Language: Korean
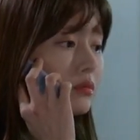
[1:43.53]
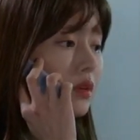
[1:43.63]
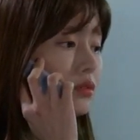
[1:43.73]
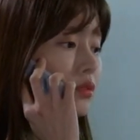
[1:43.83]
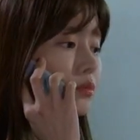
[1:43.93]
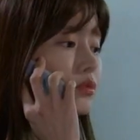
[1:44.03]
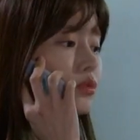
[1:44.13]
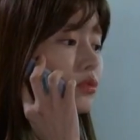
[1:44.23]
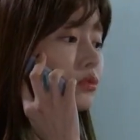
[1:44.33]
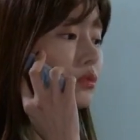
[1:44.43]
나 기분도
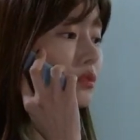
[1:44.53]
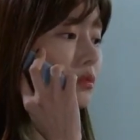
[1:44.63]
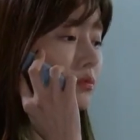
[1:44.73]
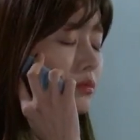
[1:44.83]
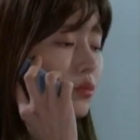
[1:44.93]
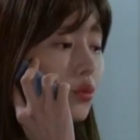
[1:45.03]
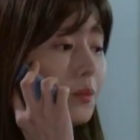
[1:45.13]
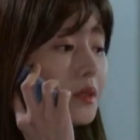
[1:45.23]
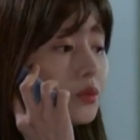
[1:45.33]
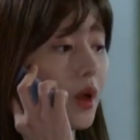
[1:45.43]
꿀꿀해서 오빠 집